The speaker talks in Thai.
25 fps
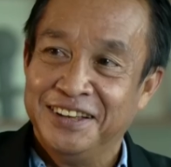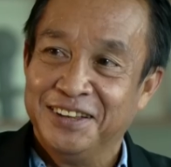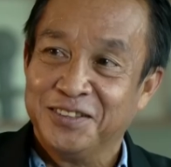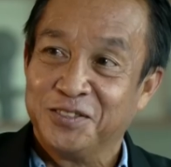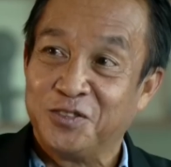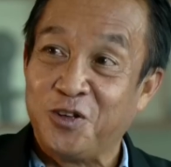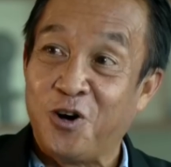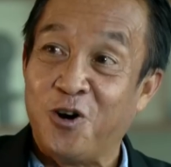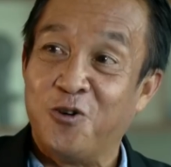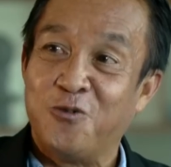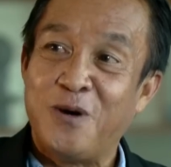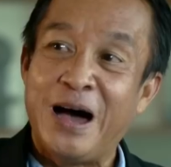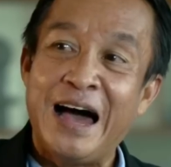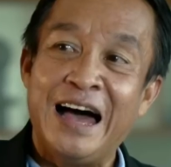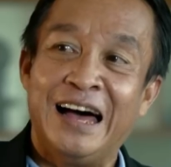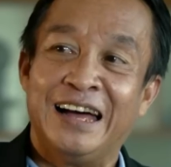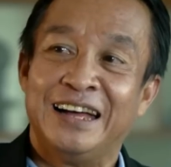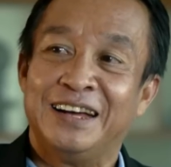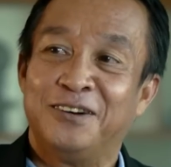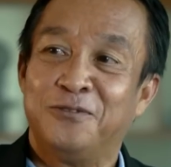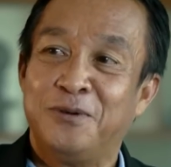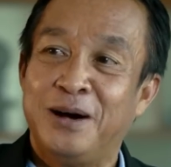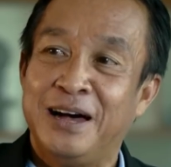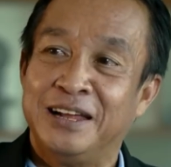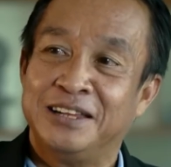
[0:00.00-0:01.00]
ต่อว่า
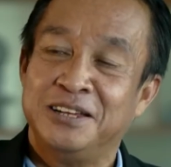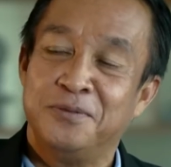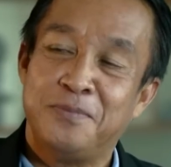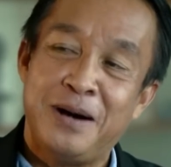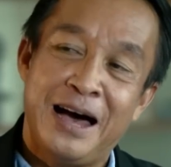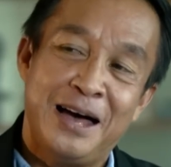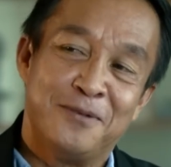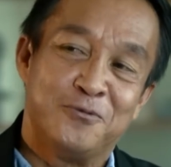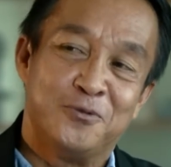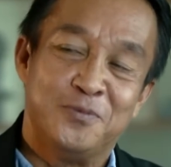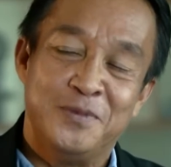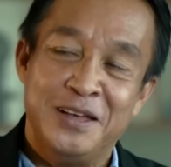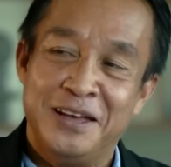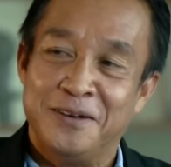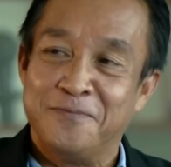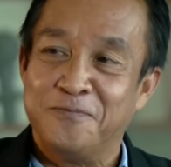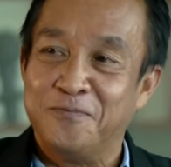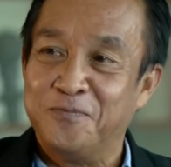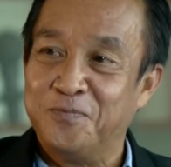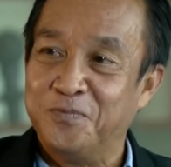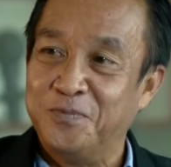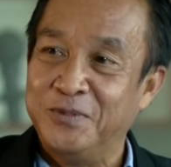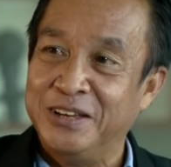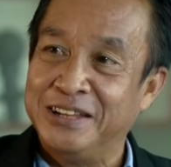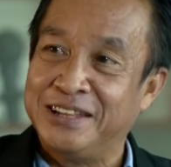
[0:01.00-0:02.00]
ว่าที่บ้านผมเนี่ย
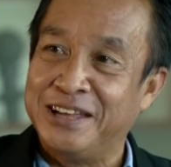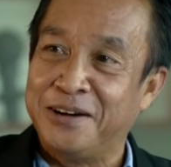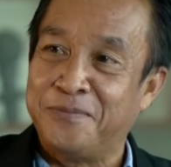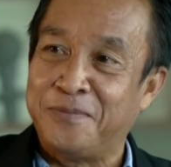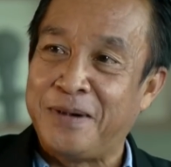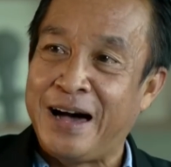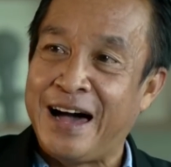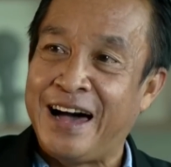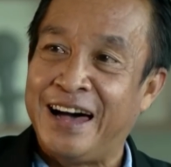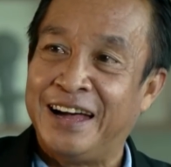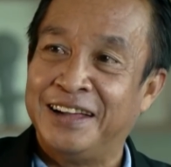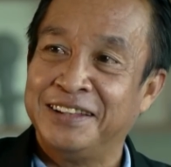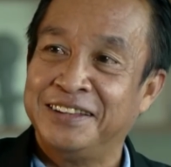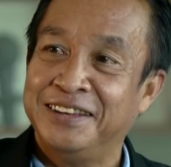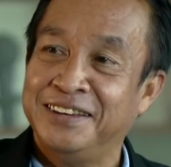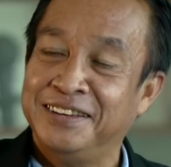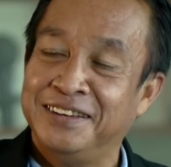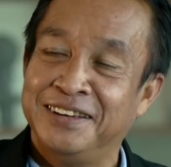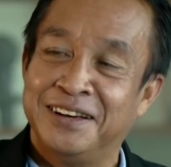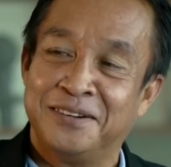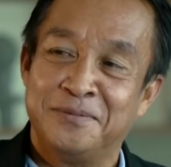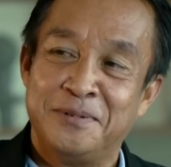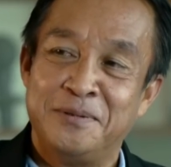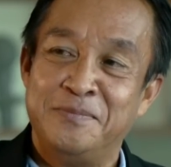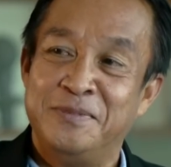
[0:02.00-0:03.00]
มีแต่หมาที่
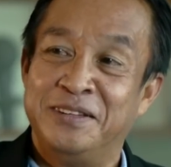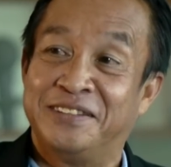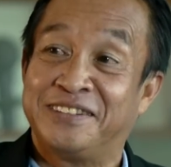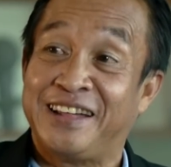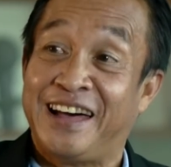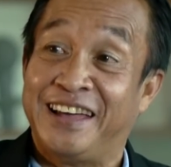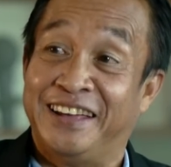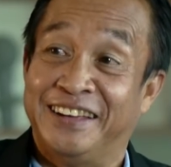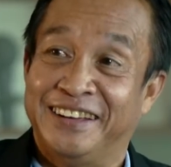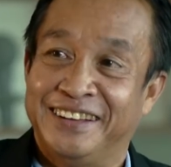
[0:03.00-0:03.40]
ยังไม่มีใส่